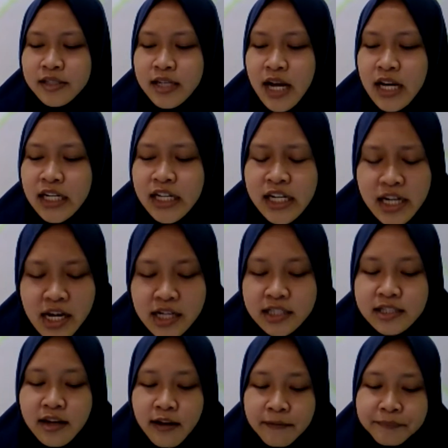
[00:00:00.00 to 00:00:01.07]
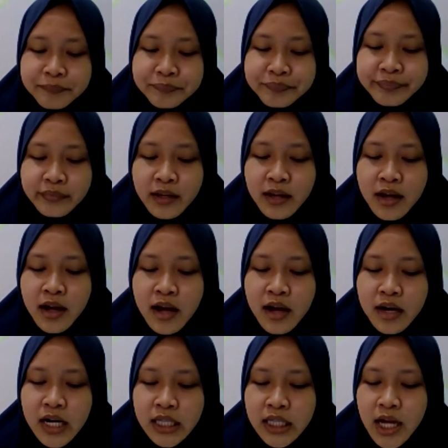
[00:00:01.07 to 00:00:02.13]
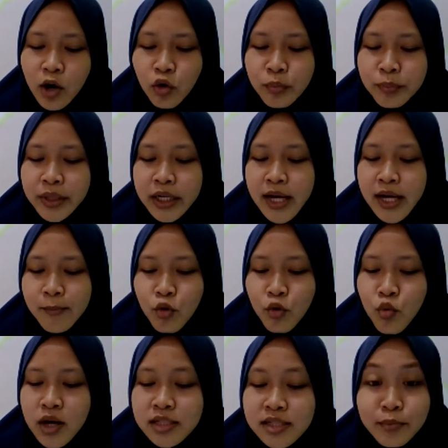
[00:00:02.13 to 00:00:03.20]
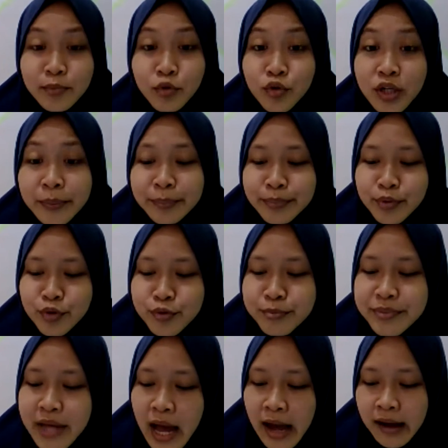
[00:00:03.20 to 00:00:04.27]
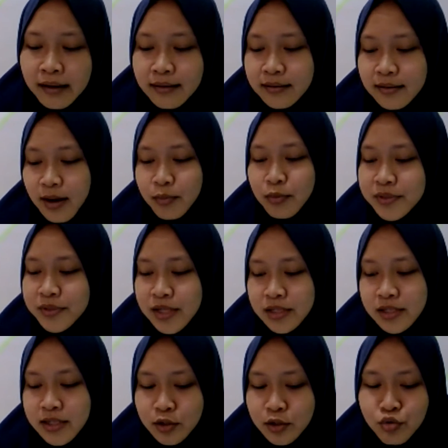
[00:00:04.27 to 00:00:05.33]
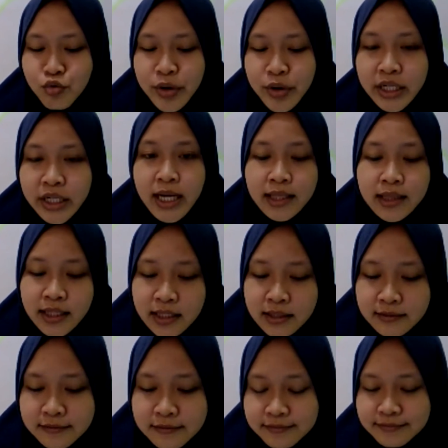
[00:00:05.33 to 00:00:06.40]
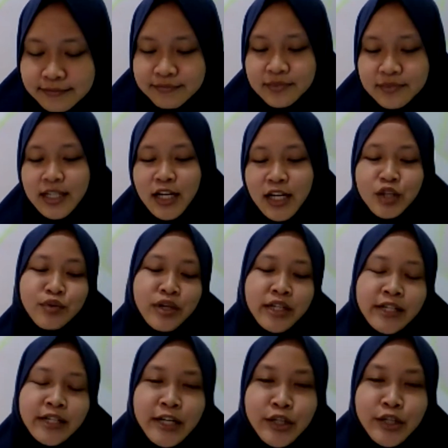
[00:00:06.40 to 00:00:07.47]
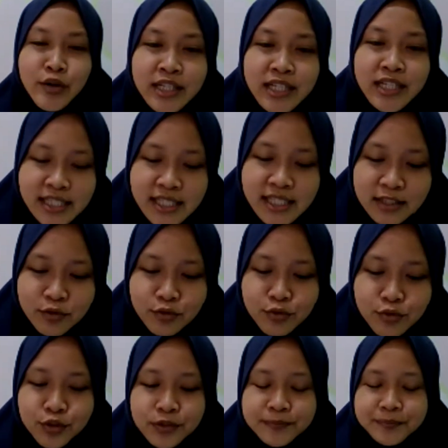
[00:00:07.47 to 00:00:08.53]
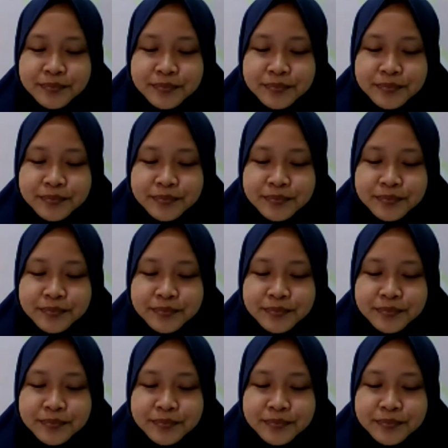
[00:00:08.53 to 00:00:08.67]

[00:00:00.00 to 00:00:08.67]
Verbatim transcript: Sekali ini aja nanti aku beri kamu uang sepuluh ribu rupiah. Kamu bisa jajan kue di kantin. ranjuannya sih si Gugut.